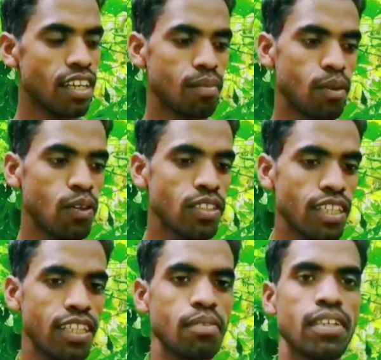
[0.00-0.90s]
हाँ बहुत
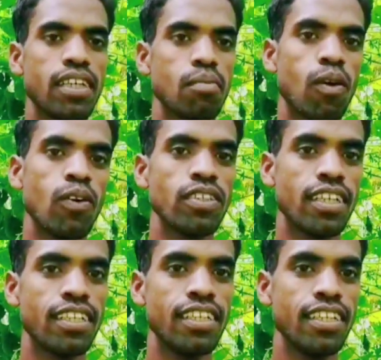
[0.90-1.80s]
जल्दी बिकेल बहुत
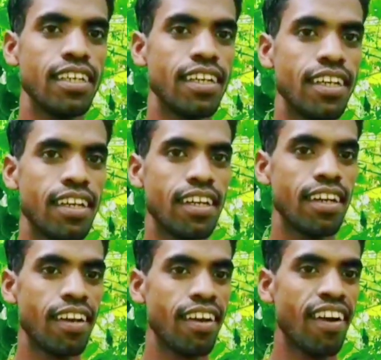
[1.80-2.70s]
जल्दी
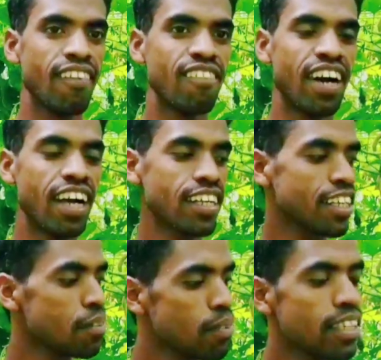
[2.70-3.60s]
है ना
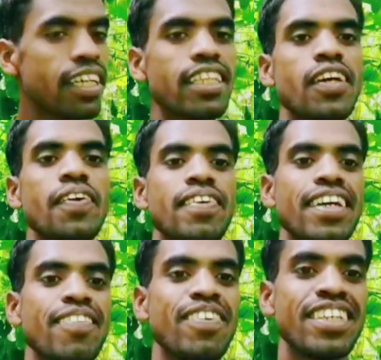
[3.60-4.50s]
मार्केट में देखते
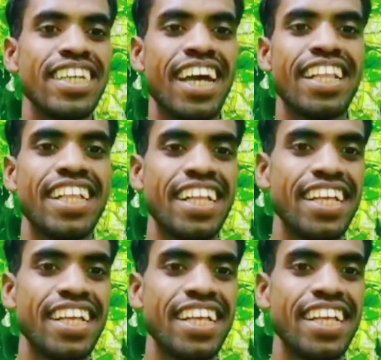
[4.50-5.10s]
हुए ही बिक जाए